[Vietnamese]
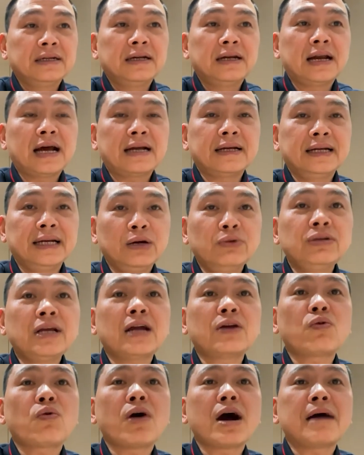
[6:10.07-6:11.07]
là nếu
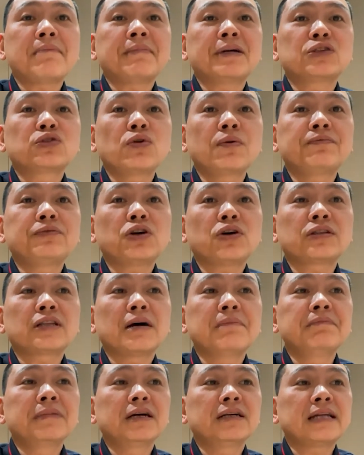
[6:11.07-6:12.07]
nhận quà mà giúp cho
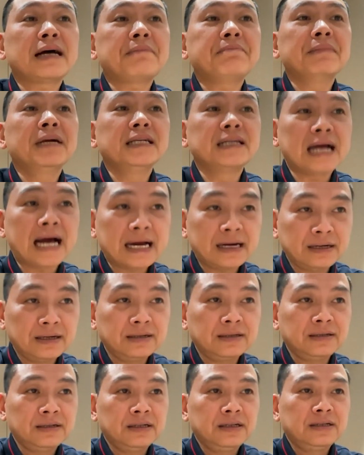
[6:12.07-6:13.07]
tâm người ta bình an
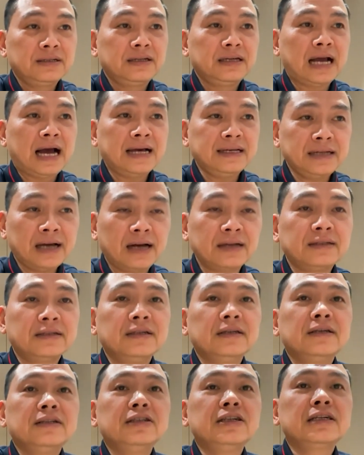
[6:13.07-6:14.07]
hơn thì hãy nhận
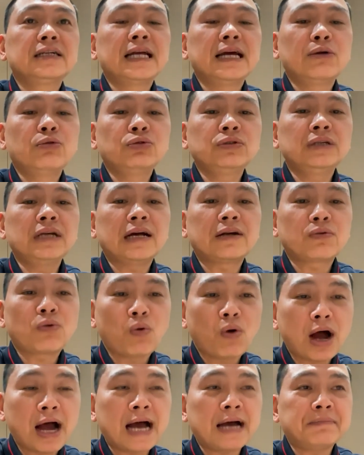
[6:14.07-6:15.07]
nhưng nếu nhận
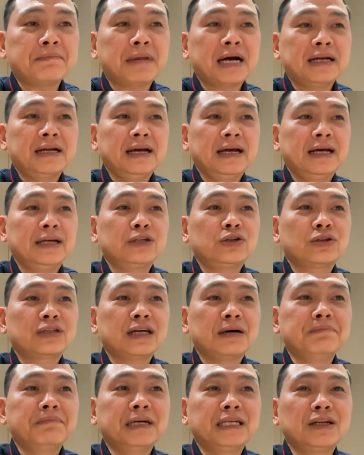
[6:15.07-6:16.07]
quà mà để cho
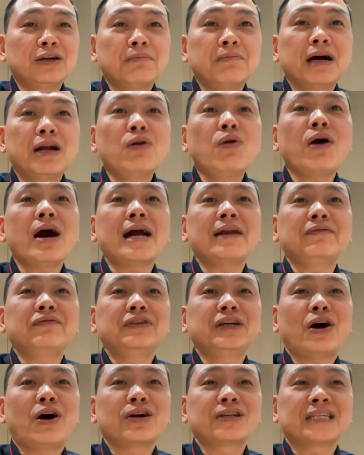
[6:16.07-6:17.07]
tâm mình nó bấn loạn
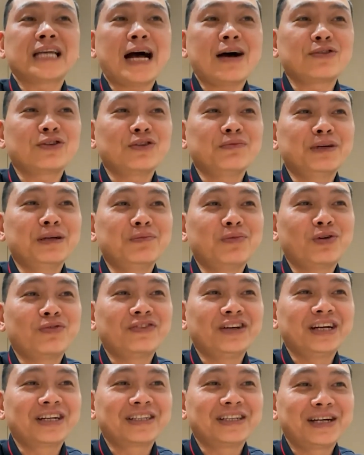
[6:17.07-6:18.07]
vì họ giao cho mình một
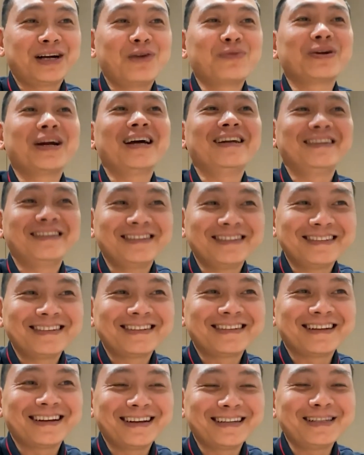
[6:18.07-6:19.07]
việc thì không nên
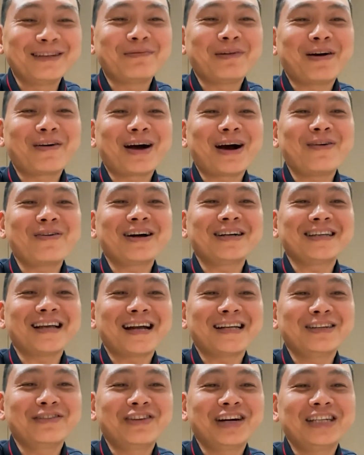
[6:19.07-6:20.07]
Đấy thì báo cáo cả
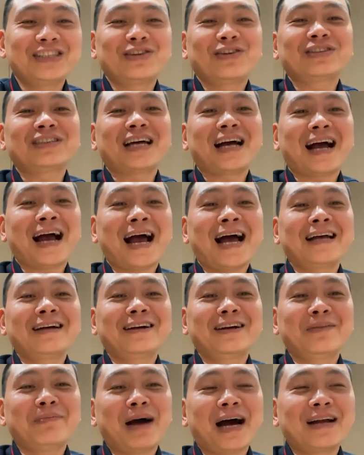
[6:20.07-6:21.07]
nhà như vậy rõ ràng hai
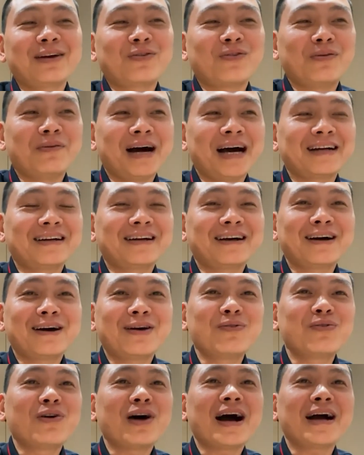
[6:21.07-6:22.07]
người bạn của bạn là
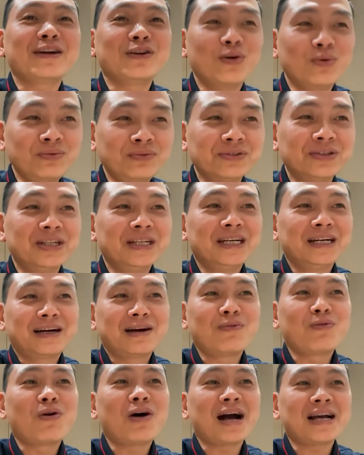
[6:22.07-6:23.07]
không có ai đúng,
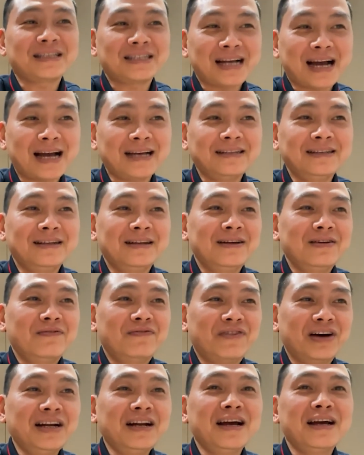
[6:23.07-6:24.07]
không có ai sai.
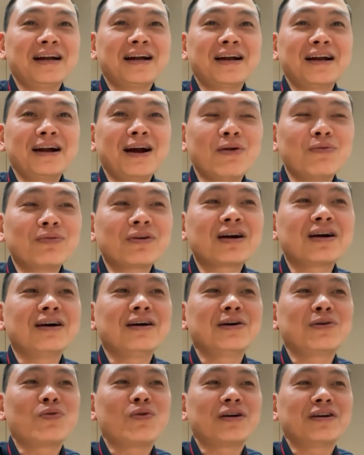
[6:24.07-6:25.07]
Vấn đề là động
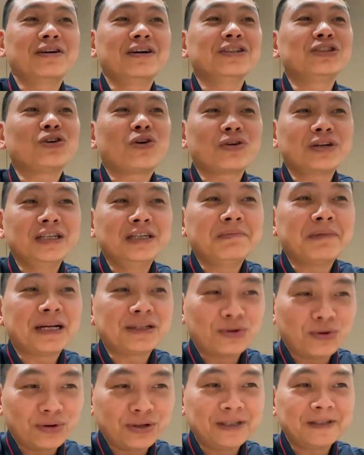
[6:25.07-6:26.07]
cơ của người cho đi mà
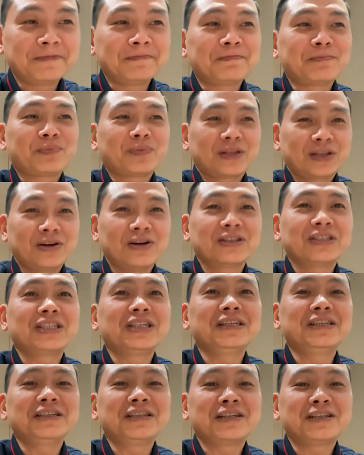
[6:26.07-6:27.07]
thôi. Rồi
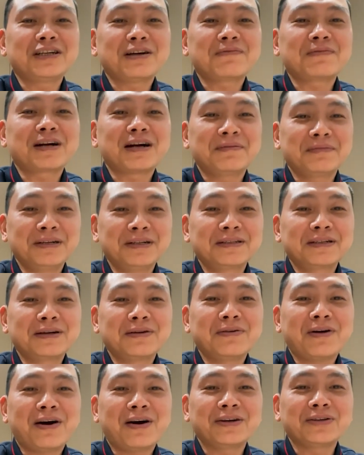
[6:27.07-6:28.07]
xin trân trọng cảm ơn
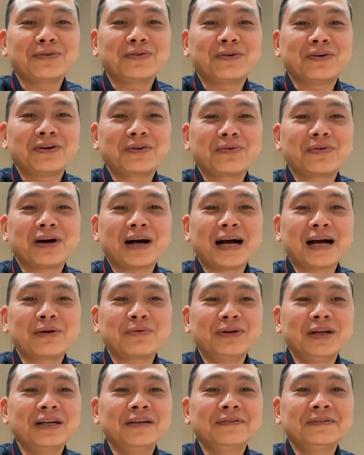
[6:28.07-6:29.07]
câu hỏi của của Hà
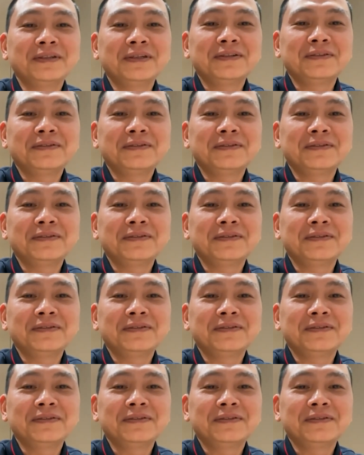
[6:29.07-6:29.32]
Nguyễn.